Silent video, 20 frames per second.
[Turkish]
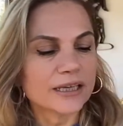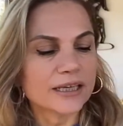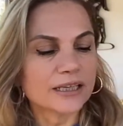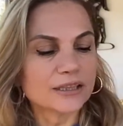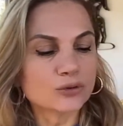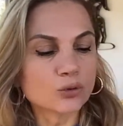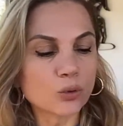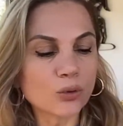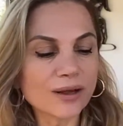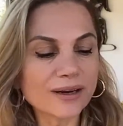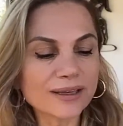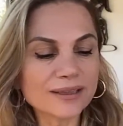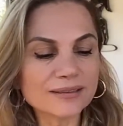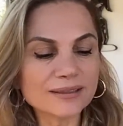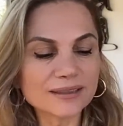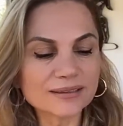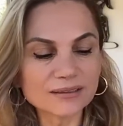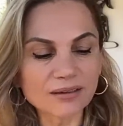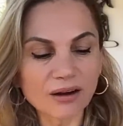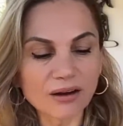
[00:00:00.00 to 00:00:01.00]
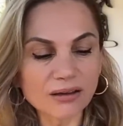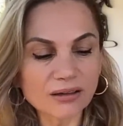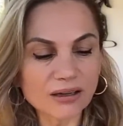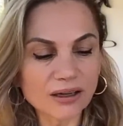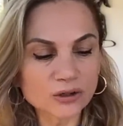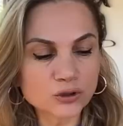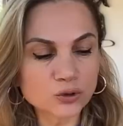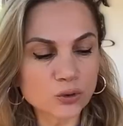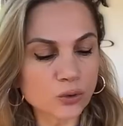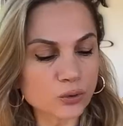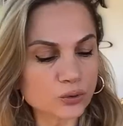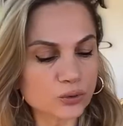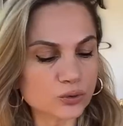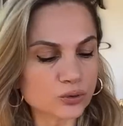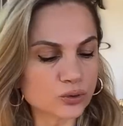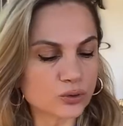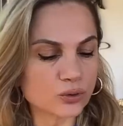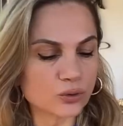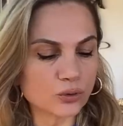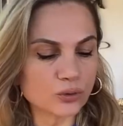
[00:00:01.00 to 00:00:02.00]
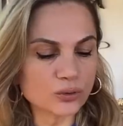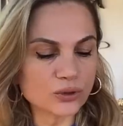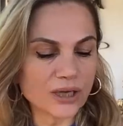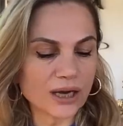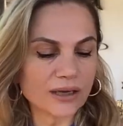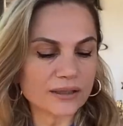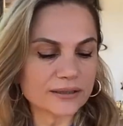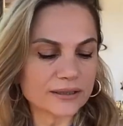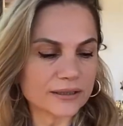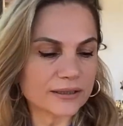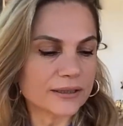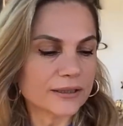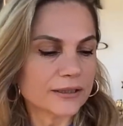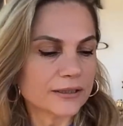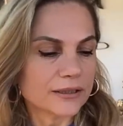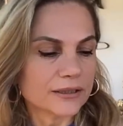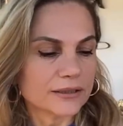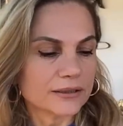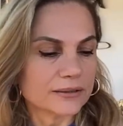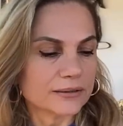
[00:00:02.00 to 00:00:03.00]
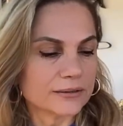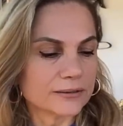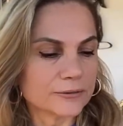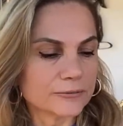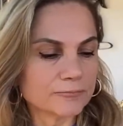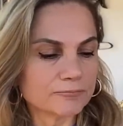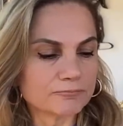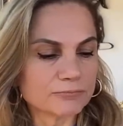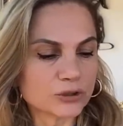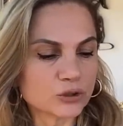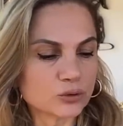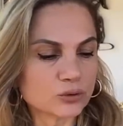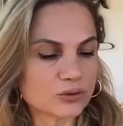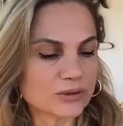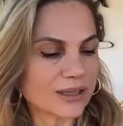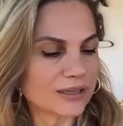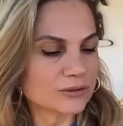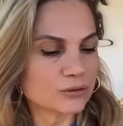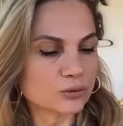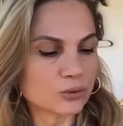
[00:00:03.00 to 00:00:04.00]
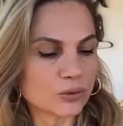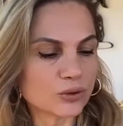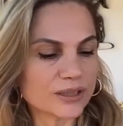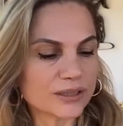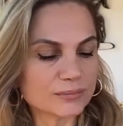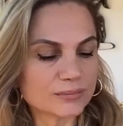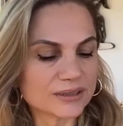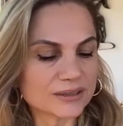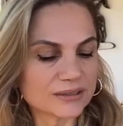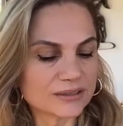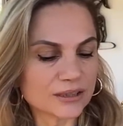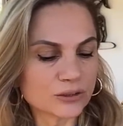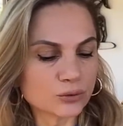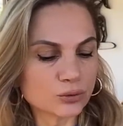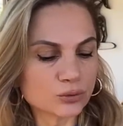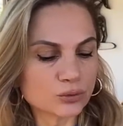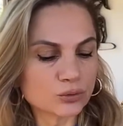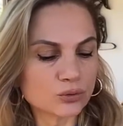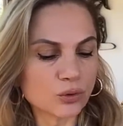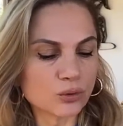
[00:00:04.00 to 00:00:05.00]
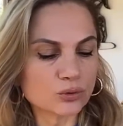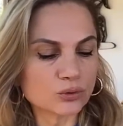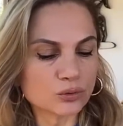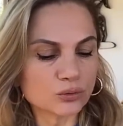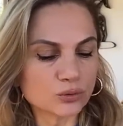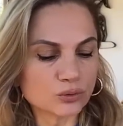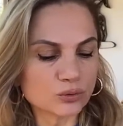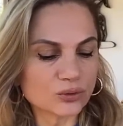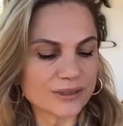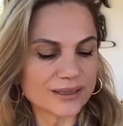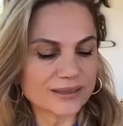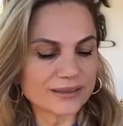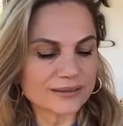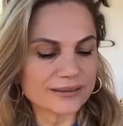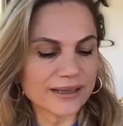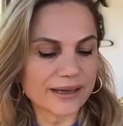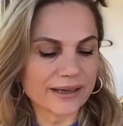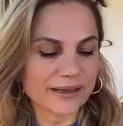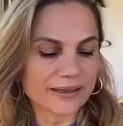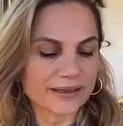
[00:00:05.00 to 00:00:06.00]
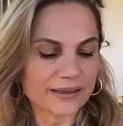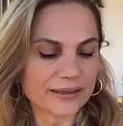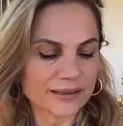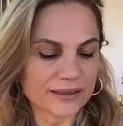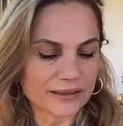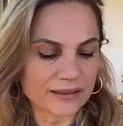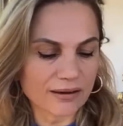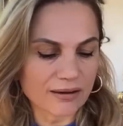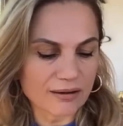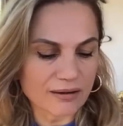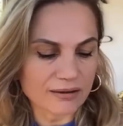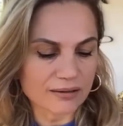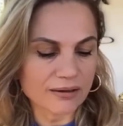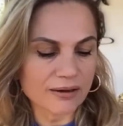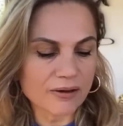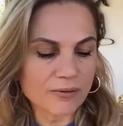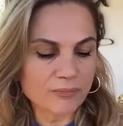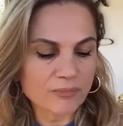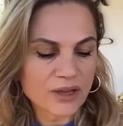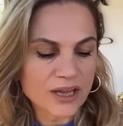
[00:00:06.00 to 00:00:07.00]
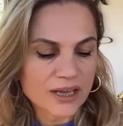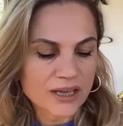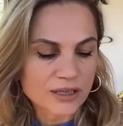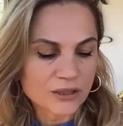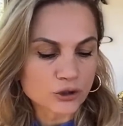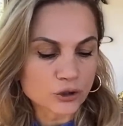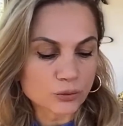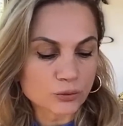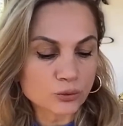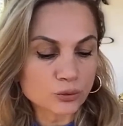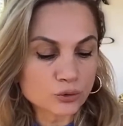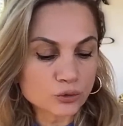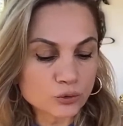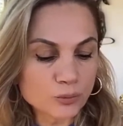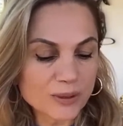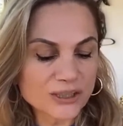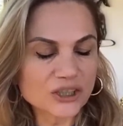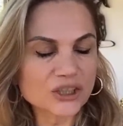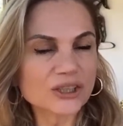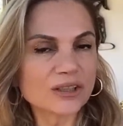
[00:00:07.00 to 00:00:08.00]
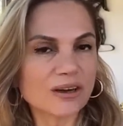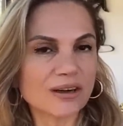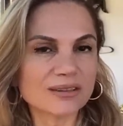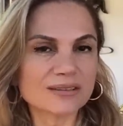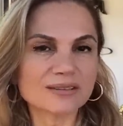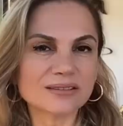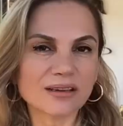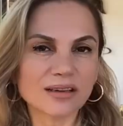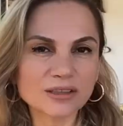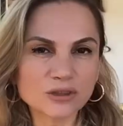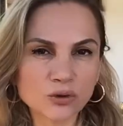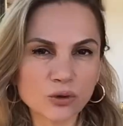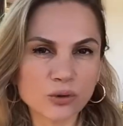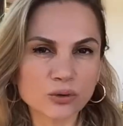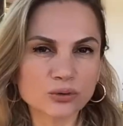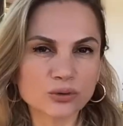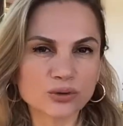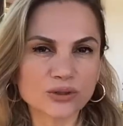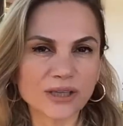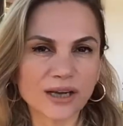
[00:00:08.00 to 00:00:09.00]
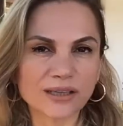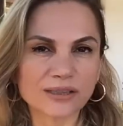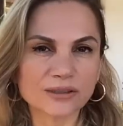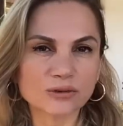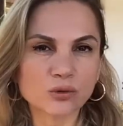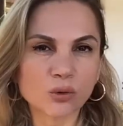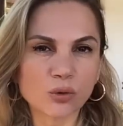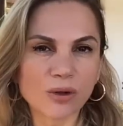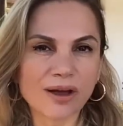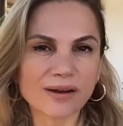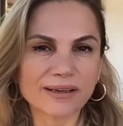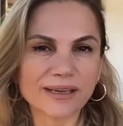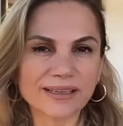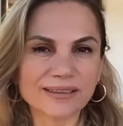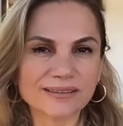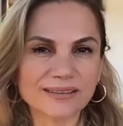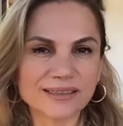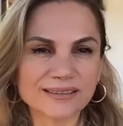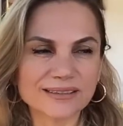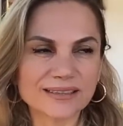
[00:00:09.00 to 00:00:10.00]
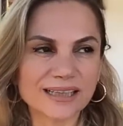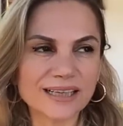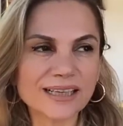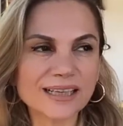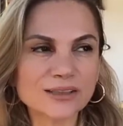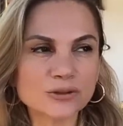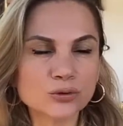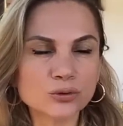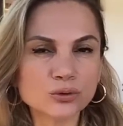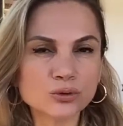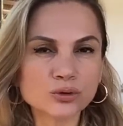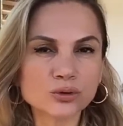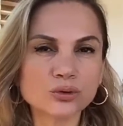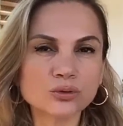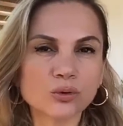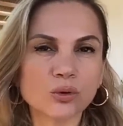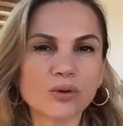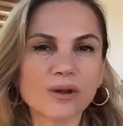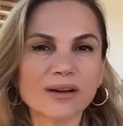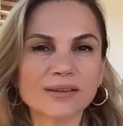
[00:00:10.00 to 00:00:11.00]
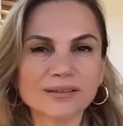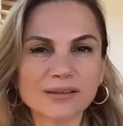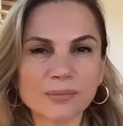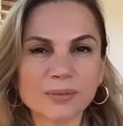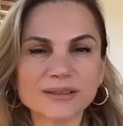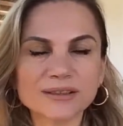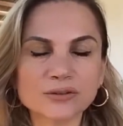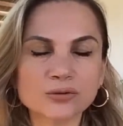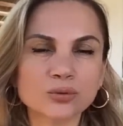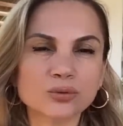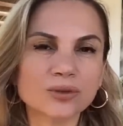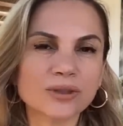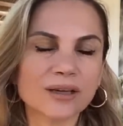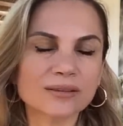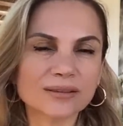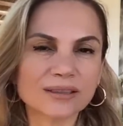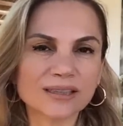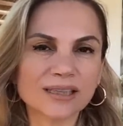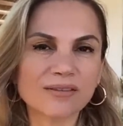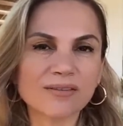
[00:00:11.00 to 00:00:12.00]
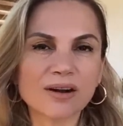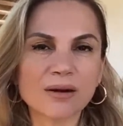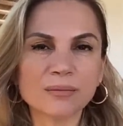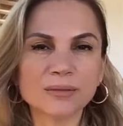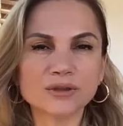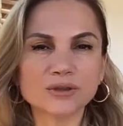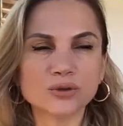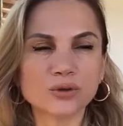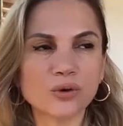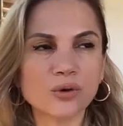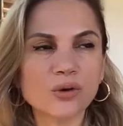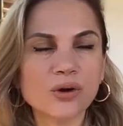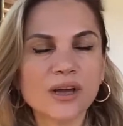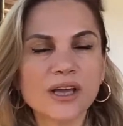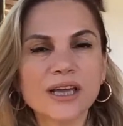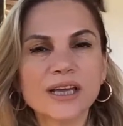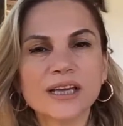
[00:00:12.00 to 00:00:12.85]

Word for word: E, dolar endeksi hala çok güçlü. Yani ee, şuradan söyleyeyim size 104'ün üzerinde e, hala 105'i hatta gördük yani dolar endeksine yani güçlü dolar teması dünyada devam ediyor.